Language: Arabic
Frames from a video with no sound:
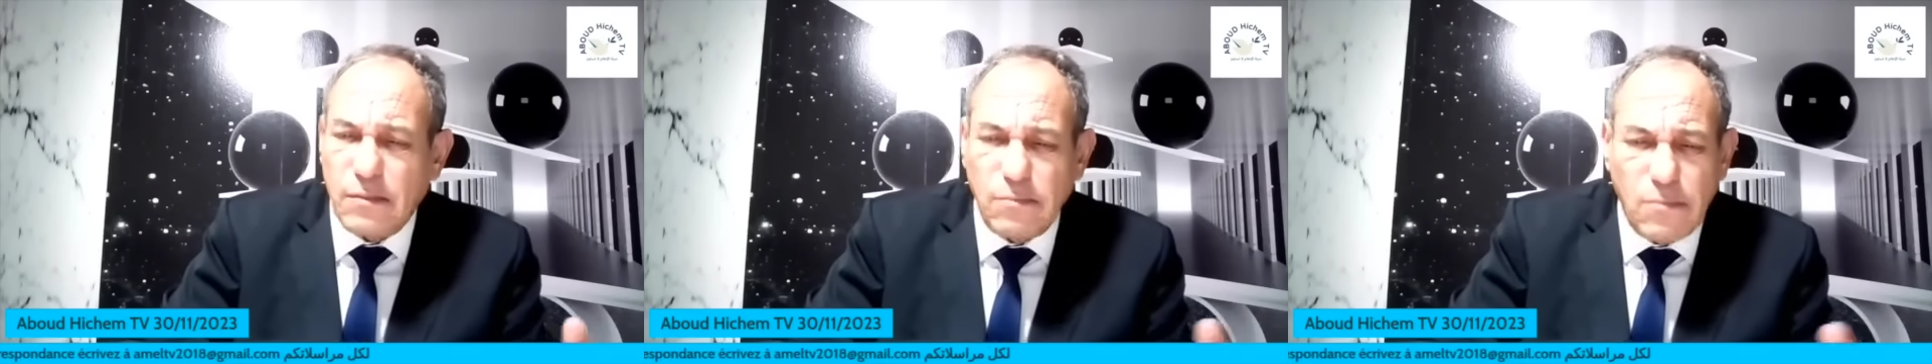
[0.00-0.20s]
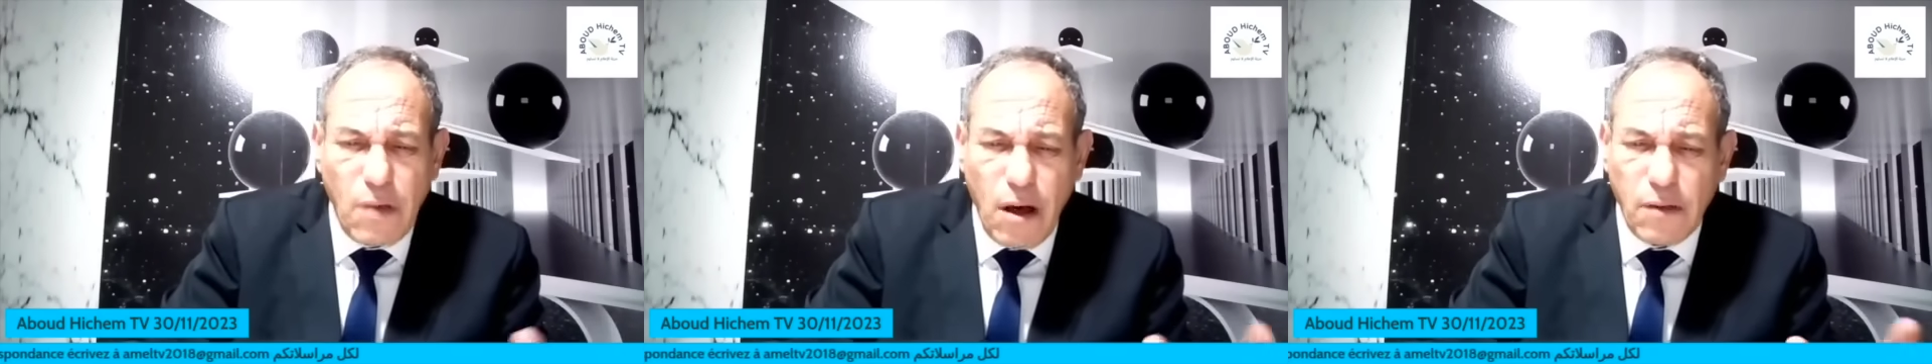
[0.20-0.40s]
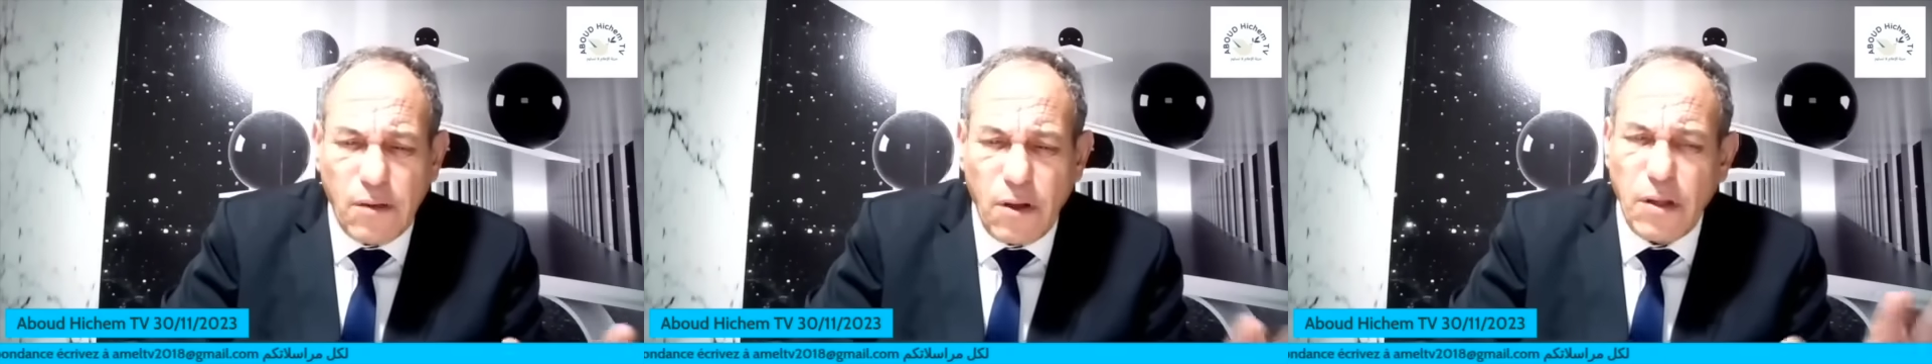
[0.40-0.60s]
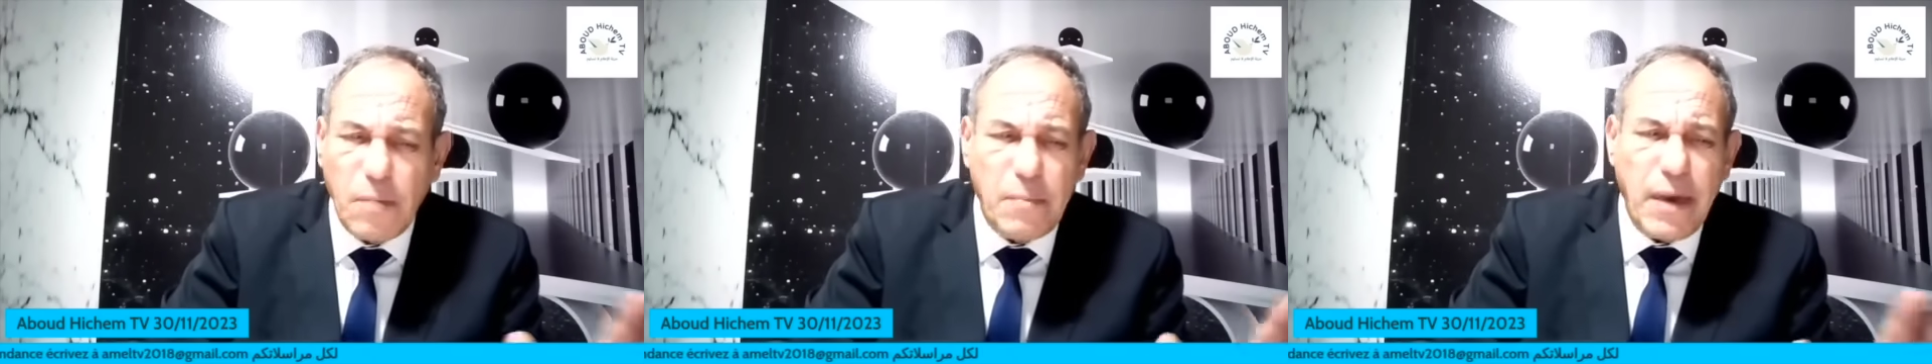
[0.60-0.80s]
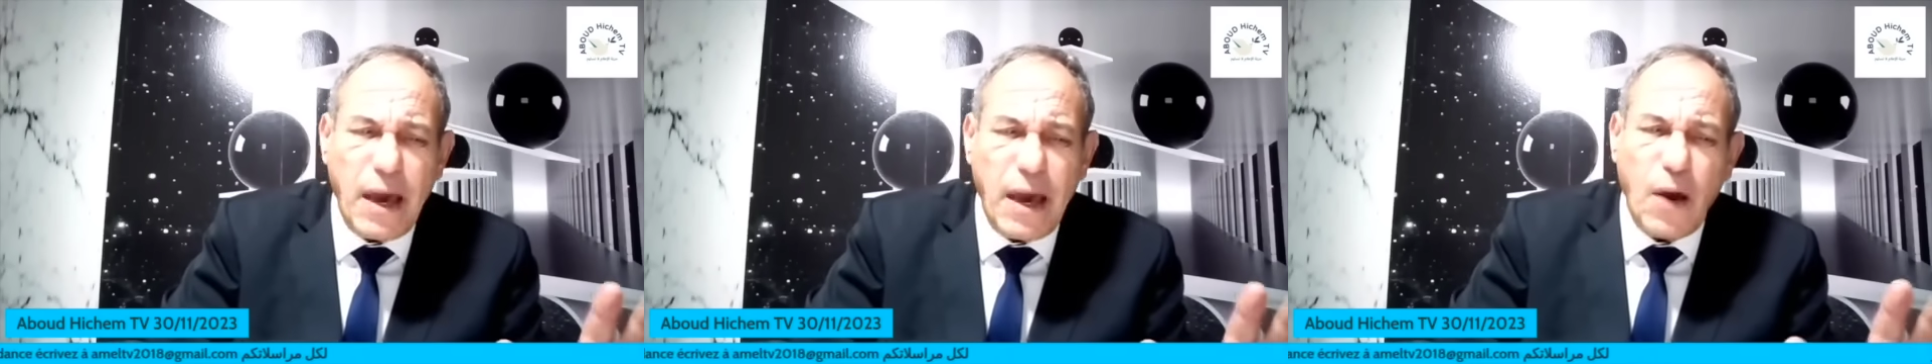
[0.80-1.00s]
نو نو
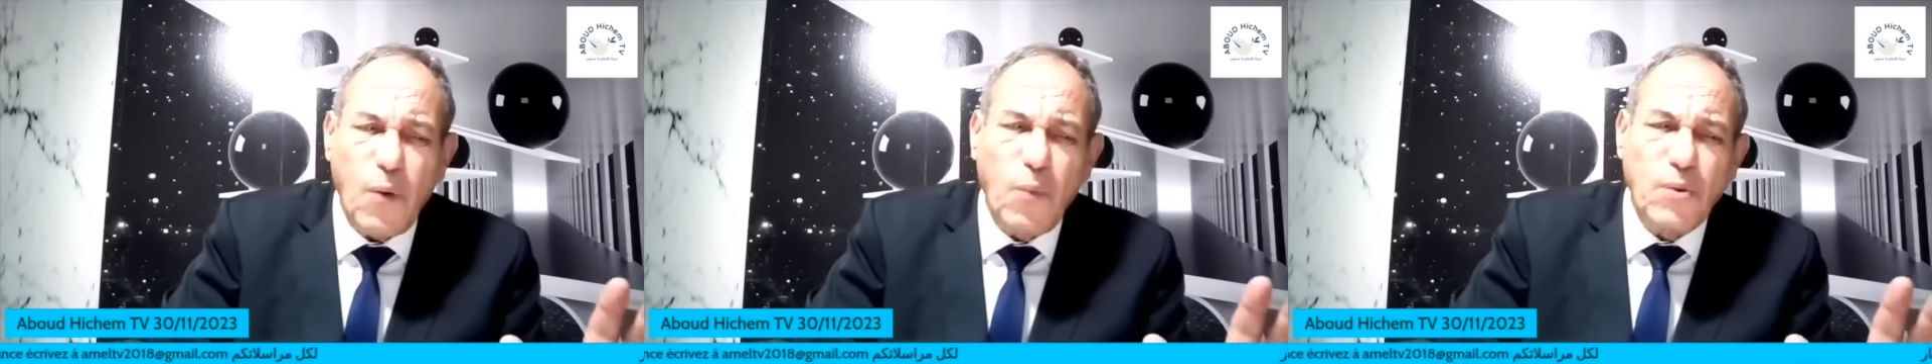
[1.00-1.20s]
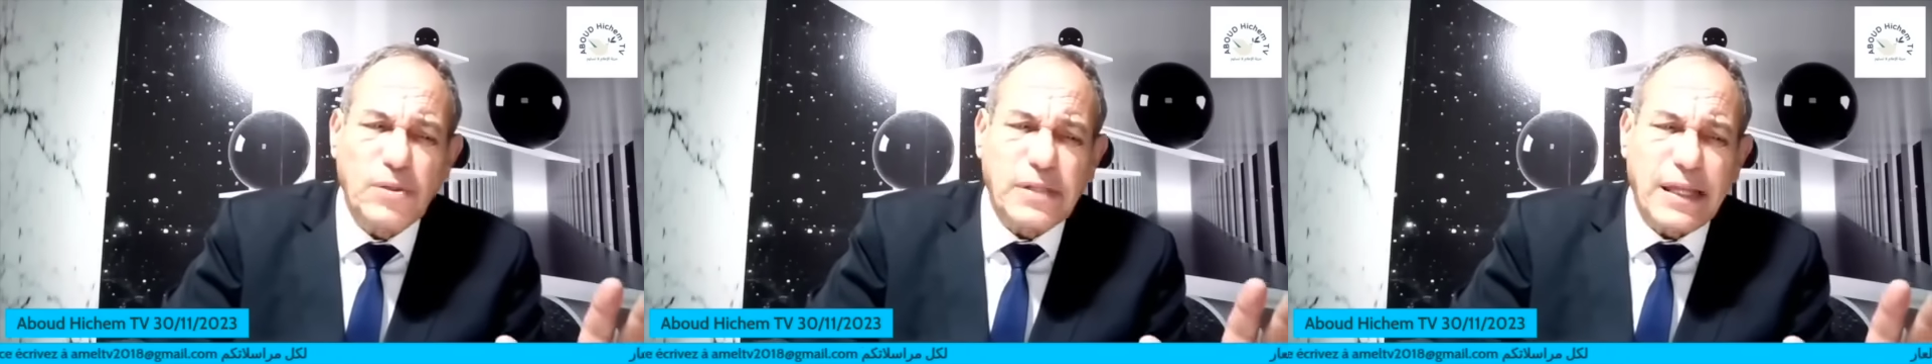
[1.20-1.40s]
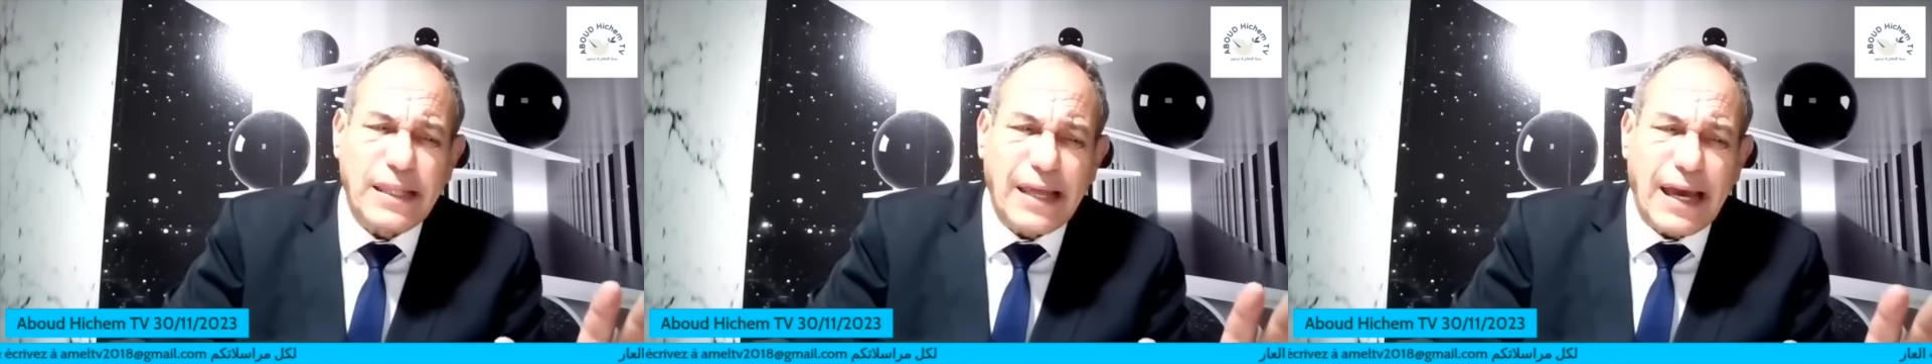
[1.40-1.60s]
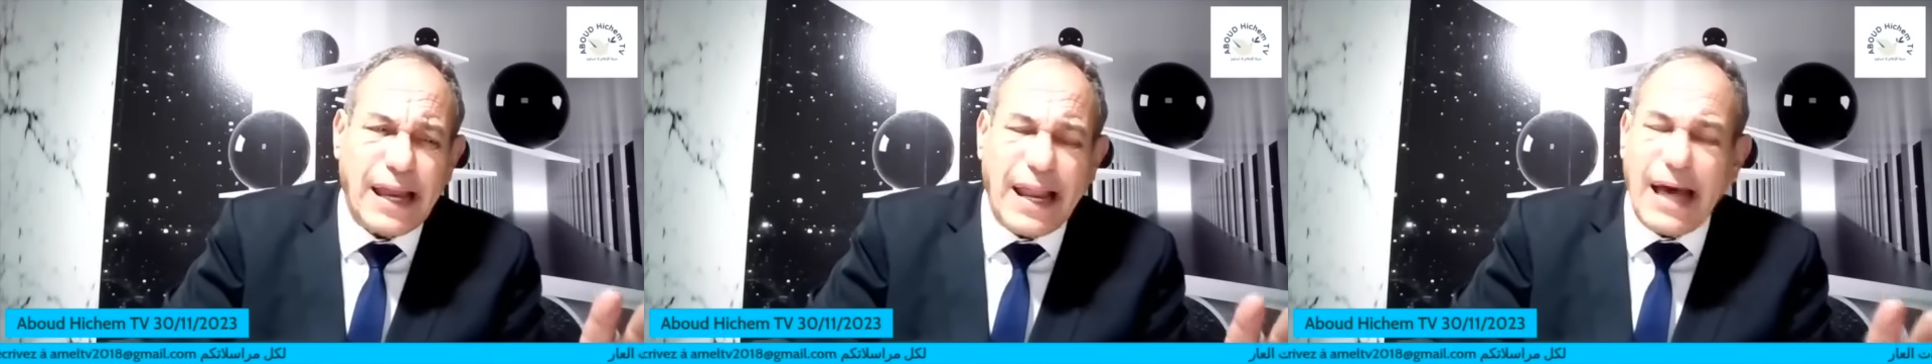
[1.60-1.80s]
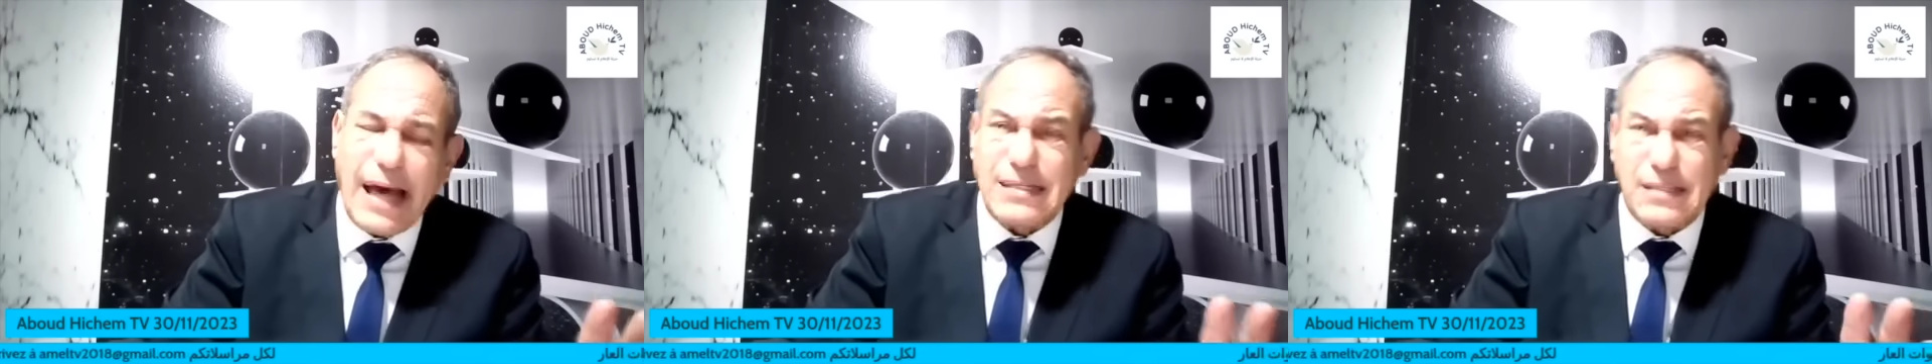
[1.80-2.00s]
نو ما يحوش هذه
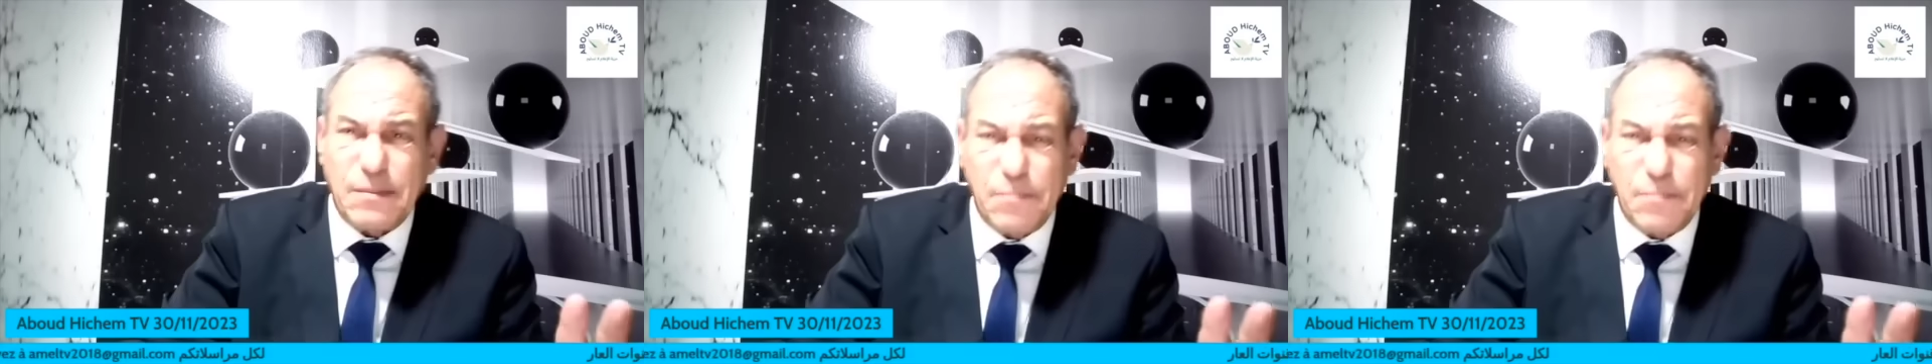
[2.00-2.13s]
خلاص